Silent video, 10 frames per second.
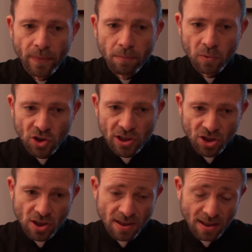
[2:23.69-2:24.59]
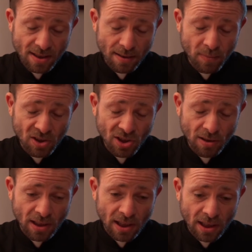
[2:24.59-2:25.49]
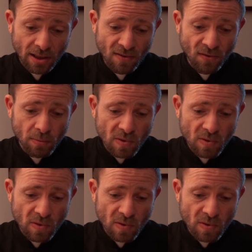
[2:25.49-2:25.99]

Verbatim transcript: Bo jeśli nasze serce będzie w swoim